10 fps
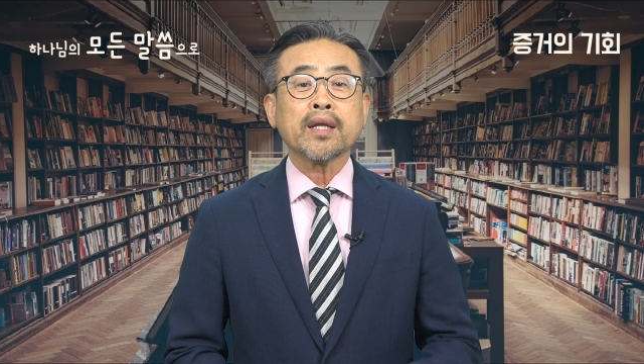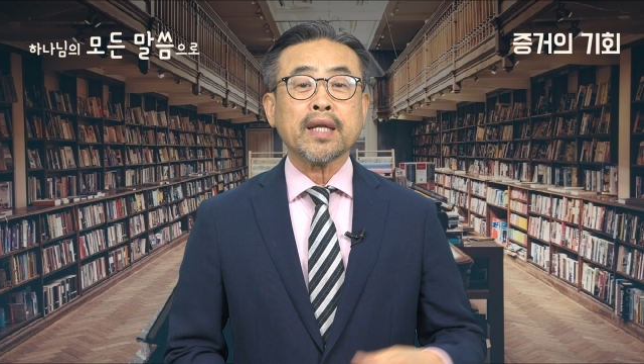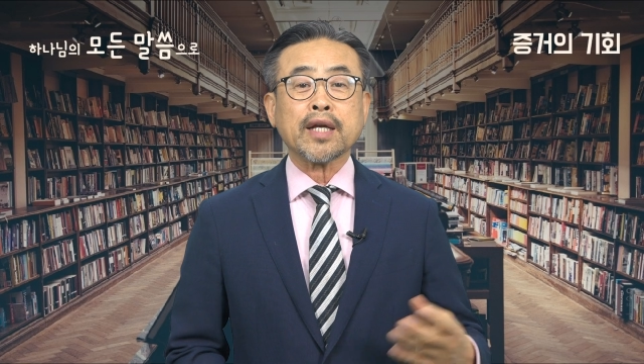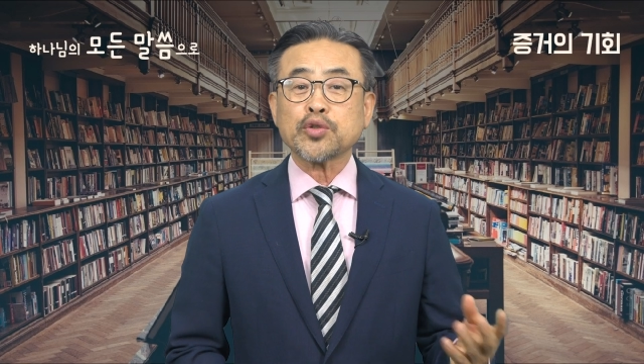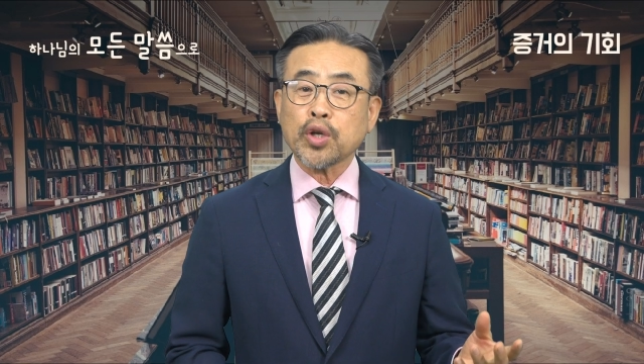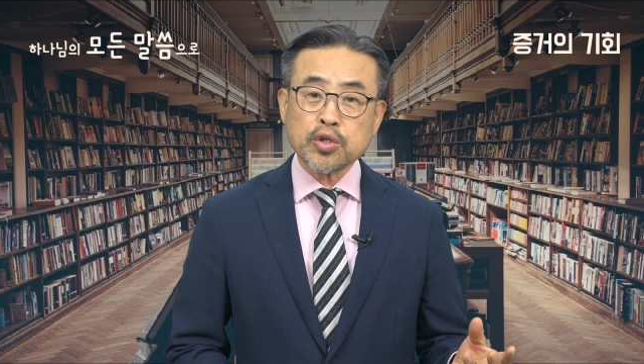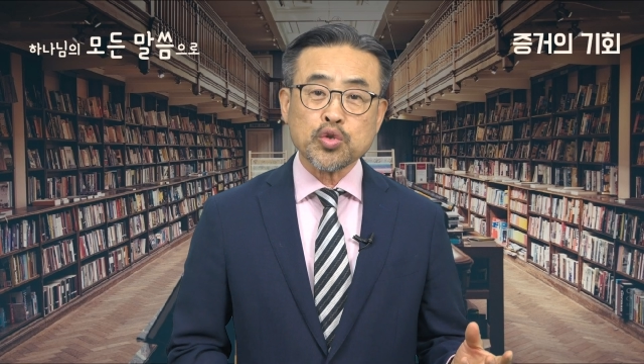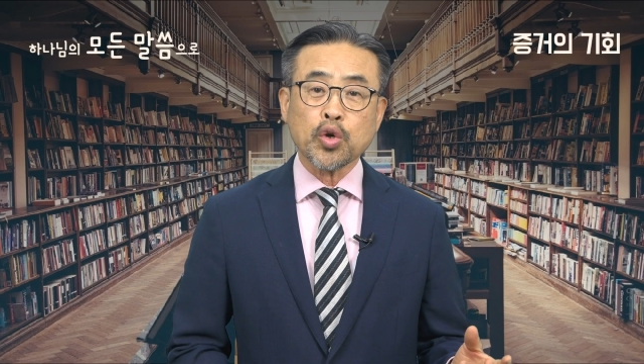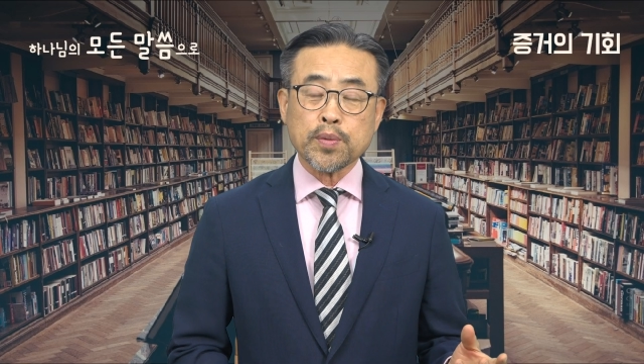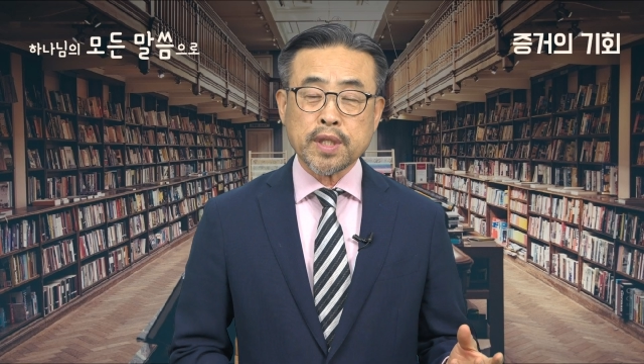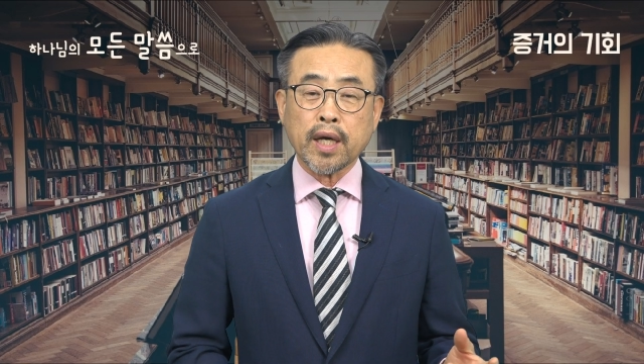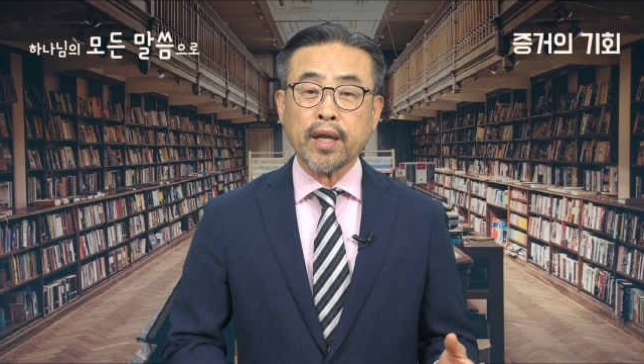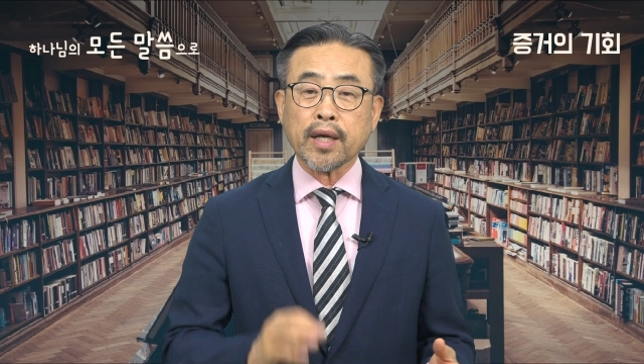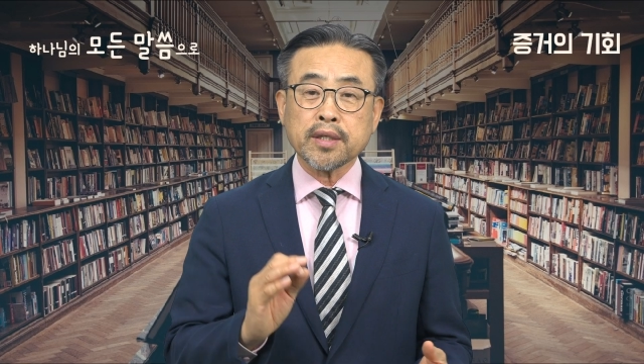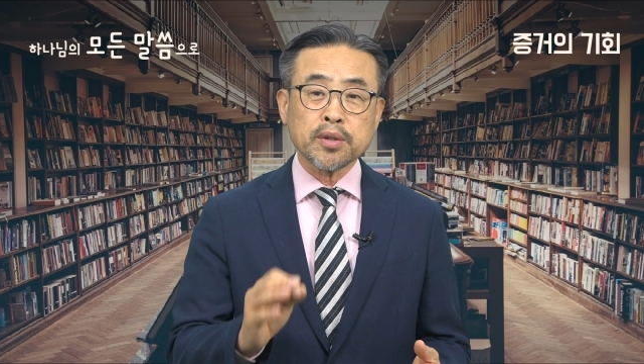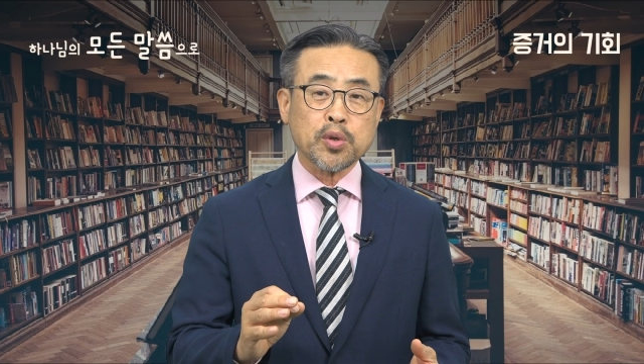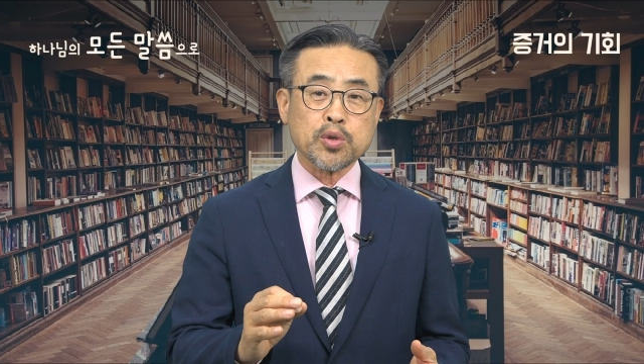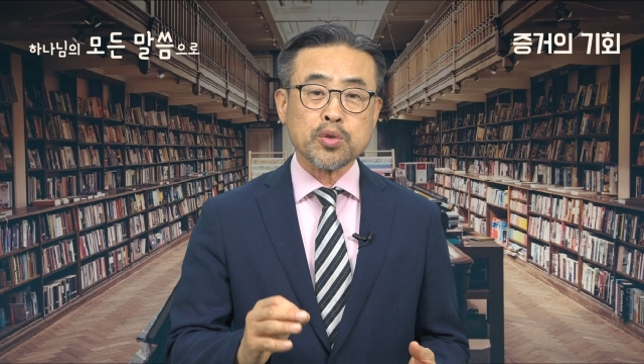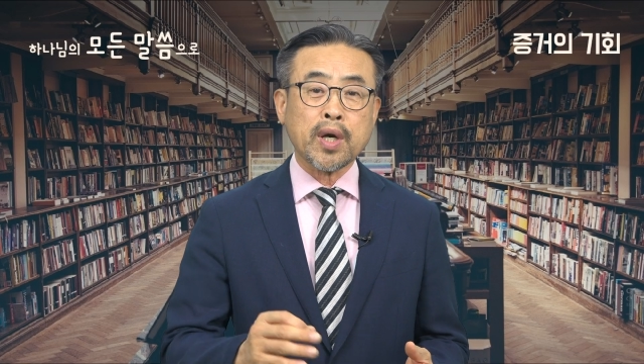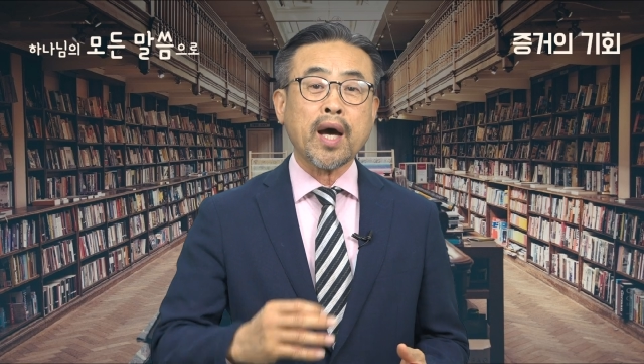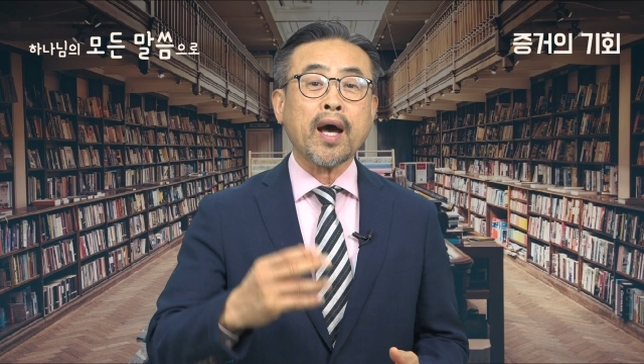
나중에 수업 시간에 그 교수가